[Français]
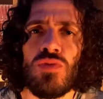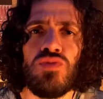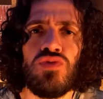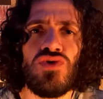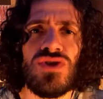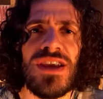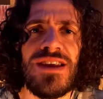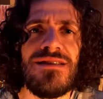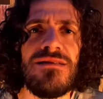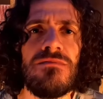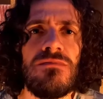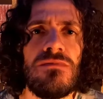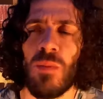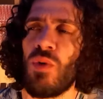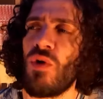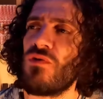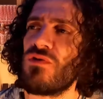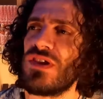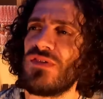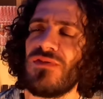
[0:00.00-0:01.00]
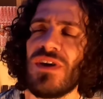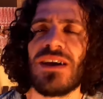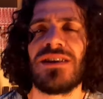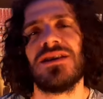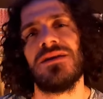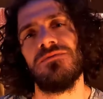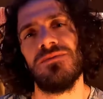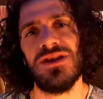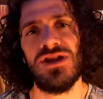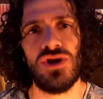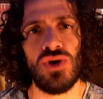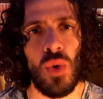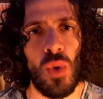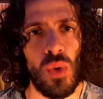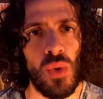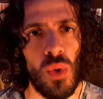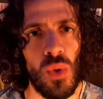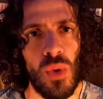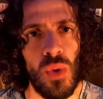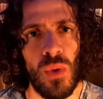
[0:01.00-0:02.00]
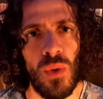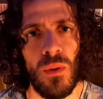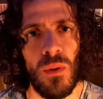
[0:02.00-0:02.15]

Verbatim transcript: coboudé. J'ai pas envie de faire cette mission, là.